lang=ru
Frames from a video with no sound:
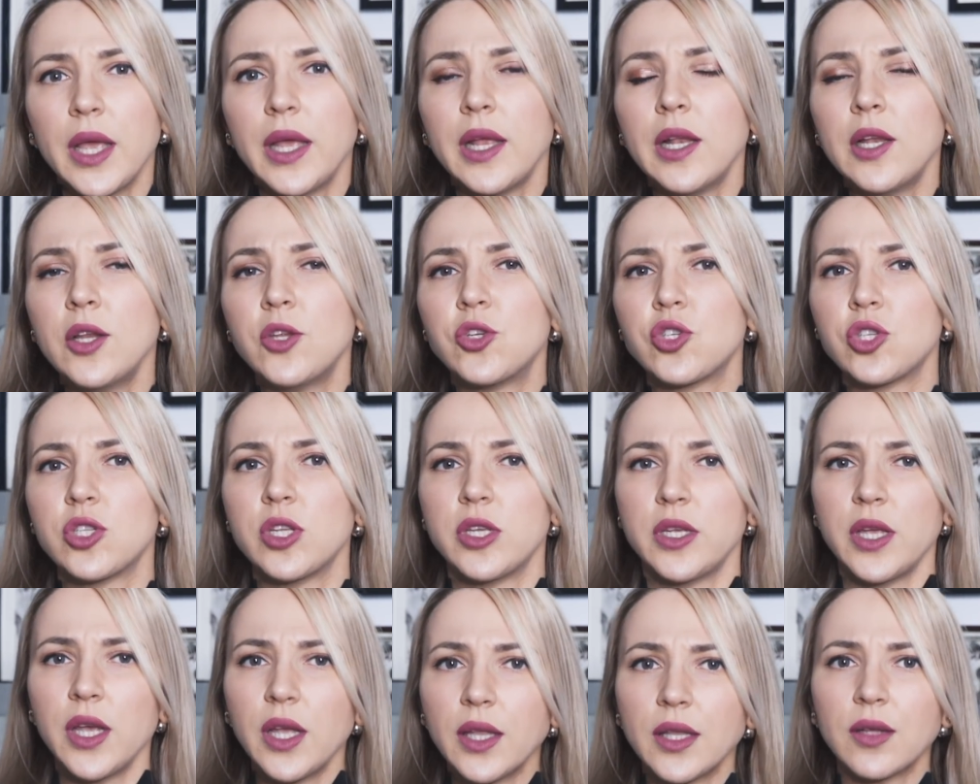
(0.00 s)
И лично
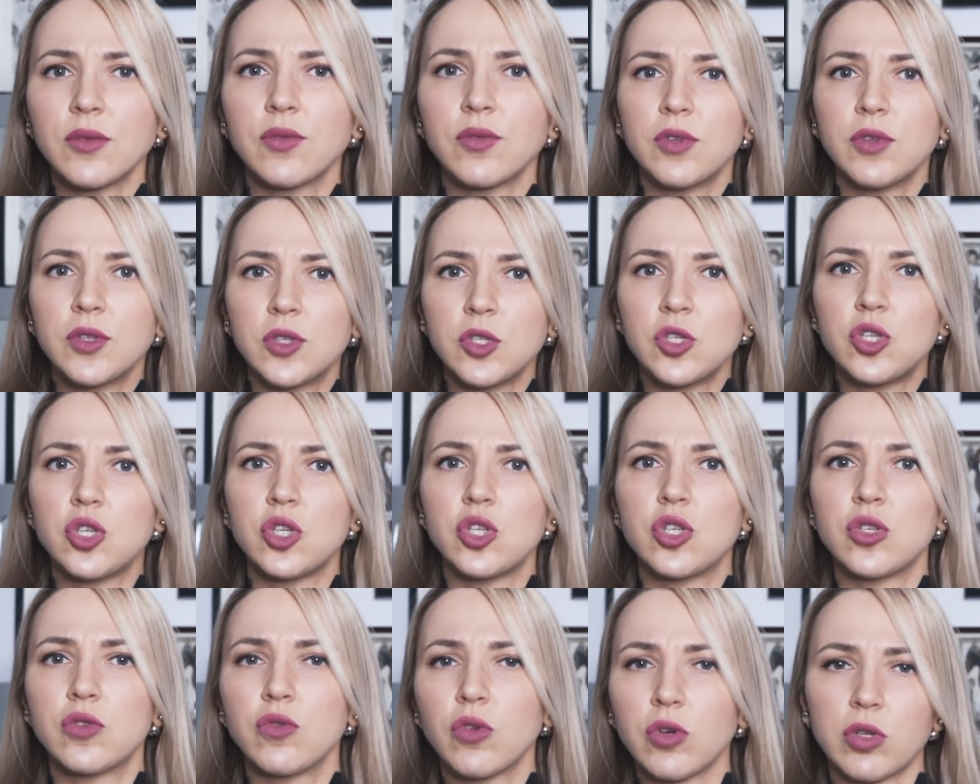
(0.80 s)
я
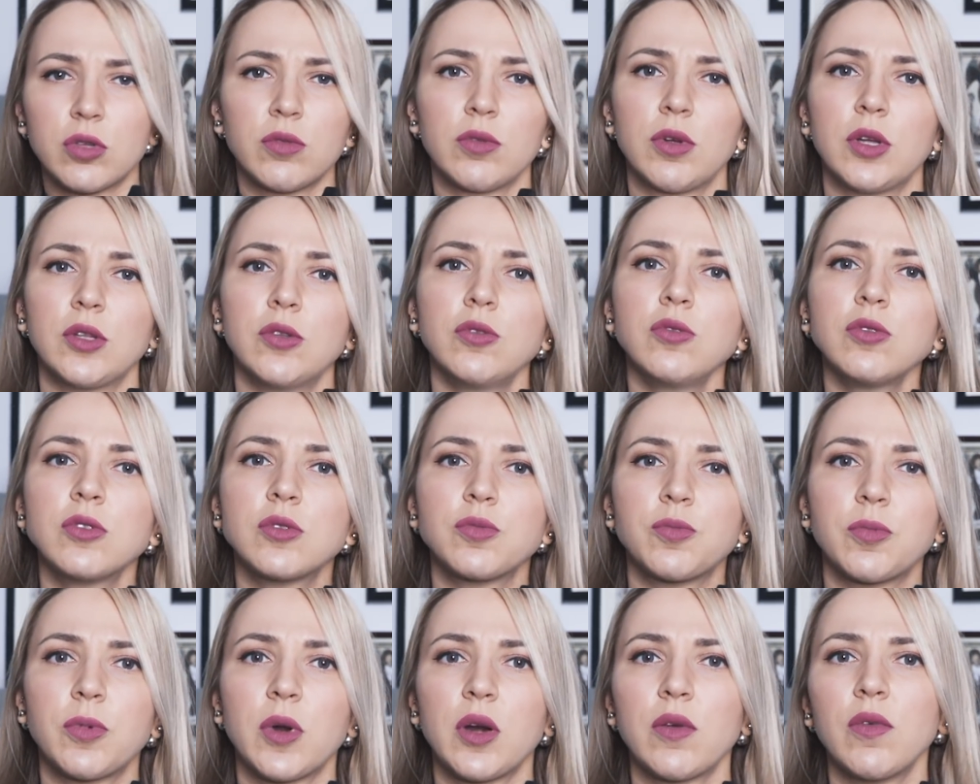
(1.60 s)
2004 году
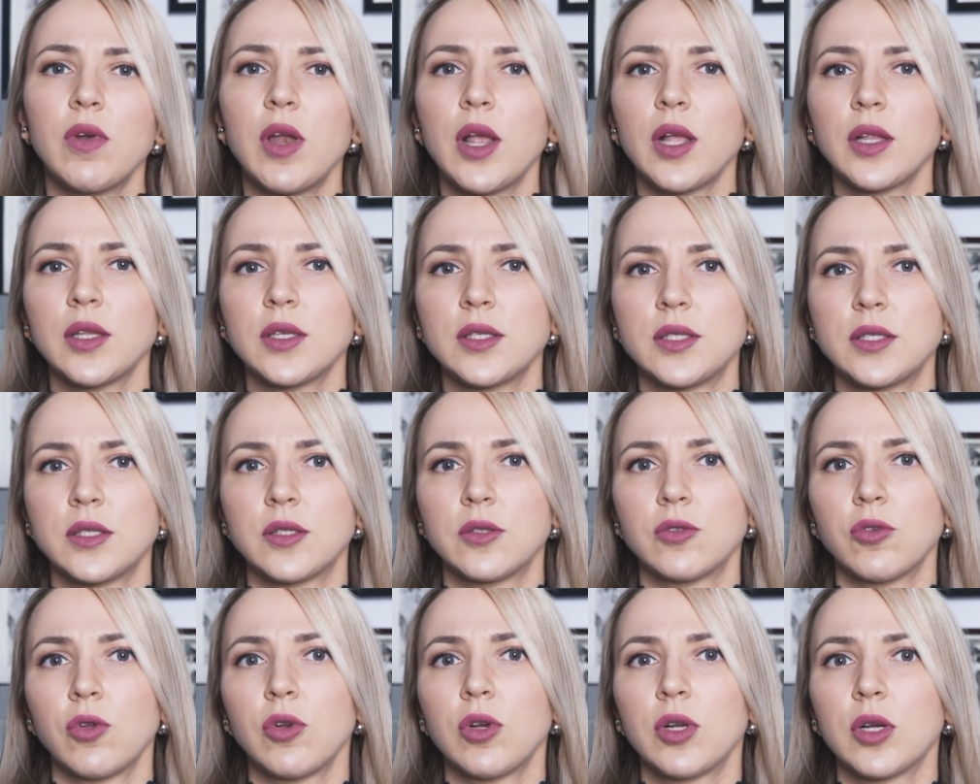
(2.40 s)
справлялась
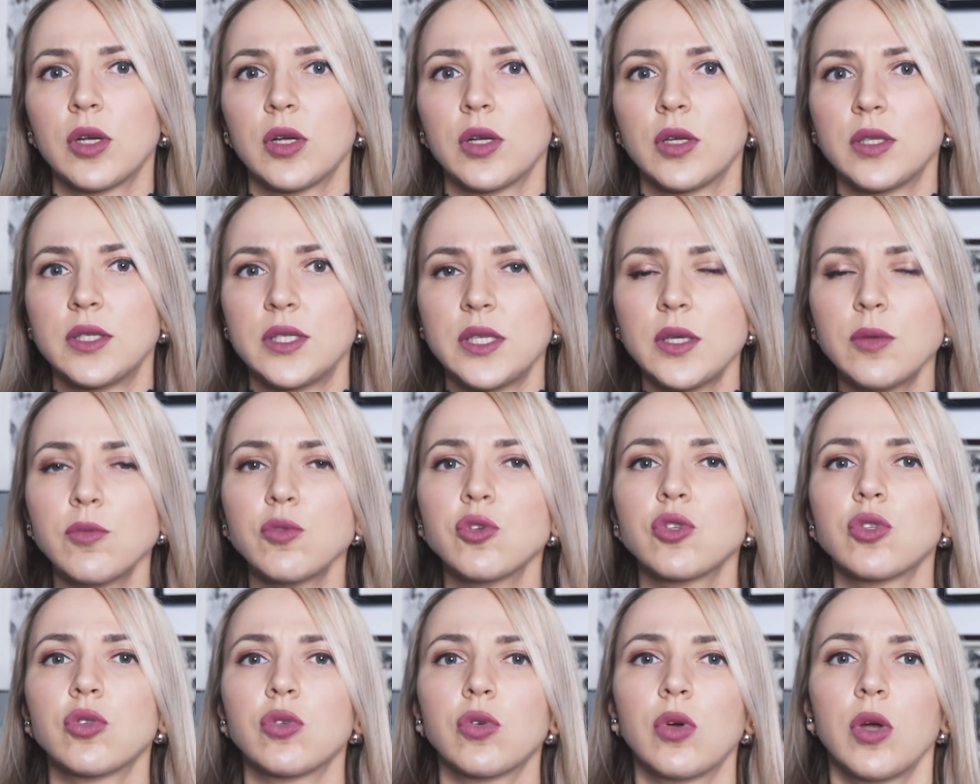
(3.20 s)
только тем,
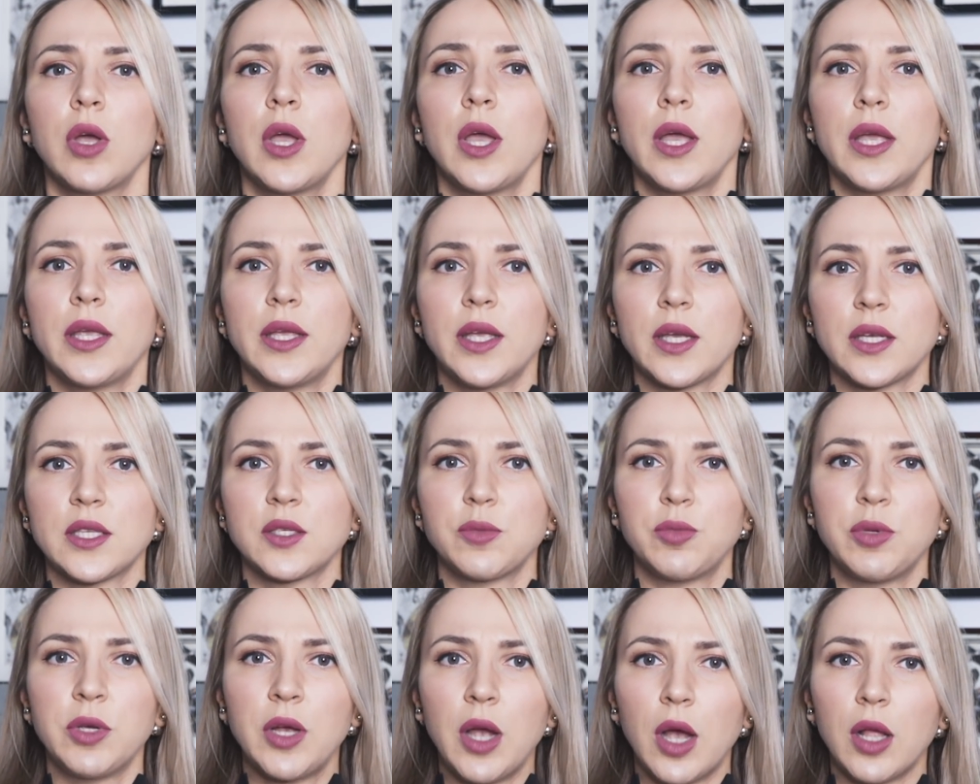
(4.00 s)
что я
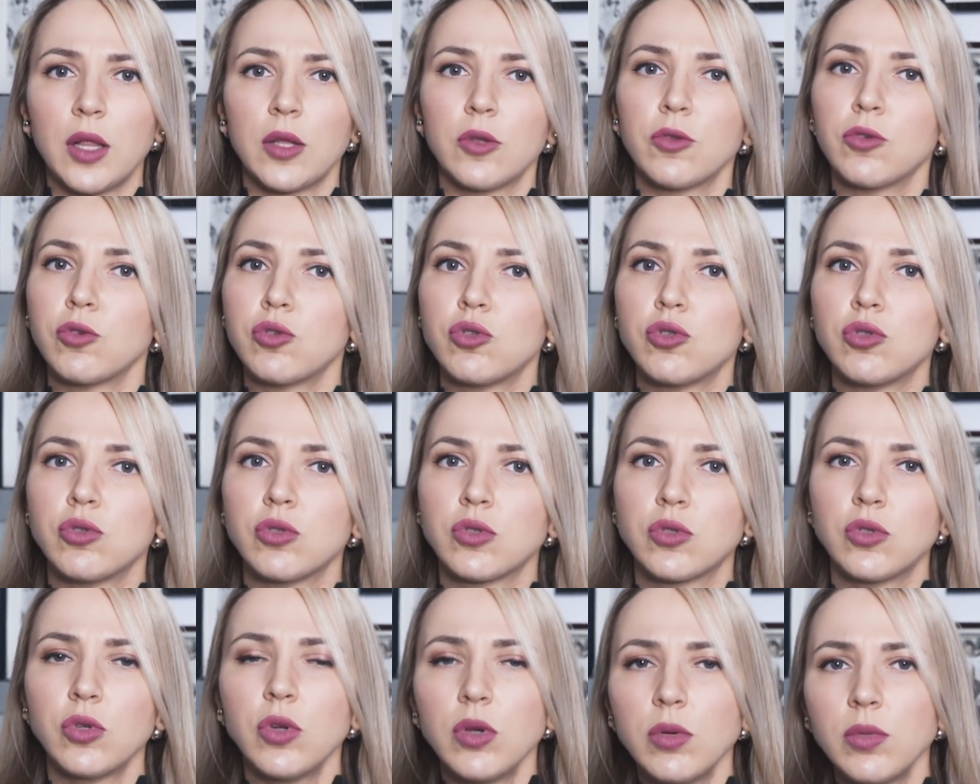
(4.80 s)
сбегала ночью
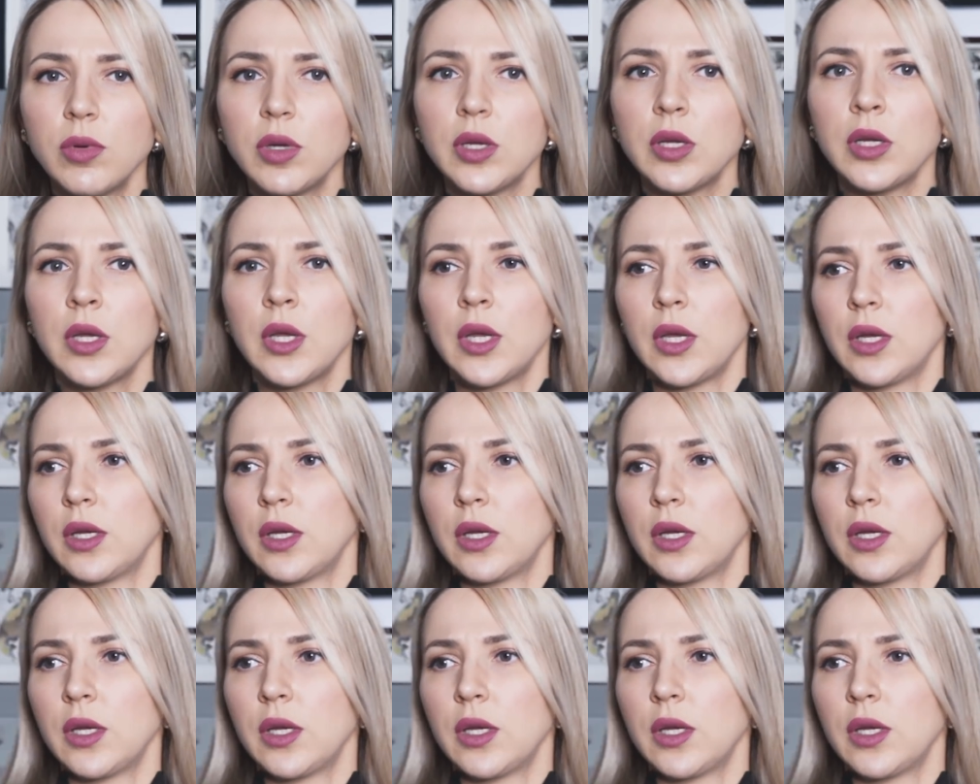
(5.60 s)
из дома,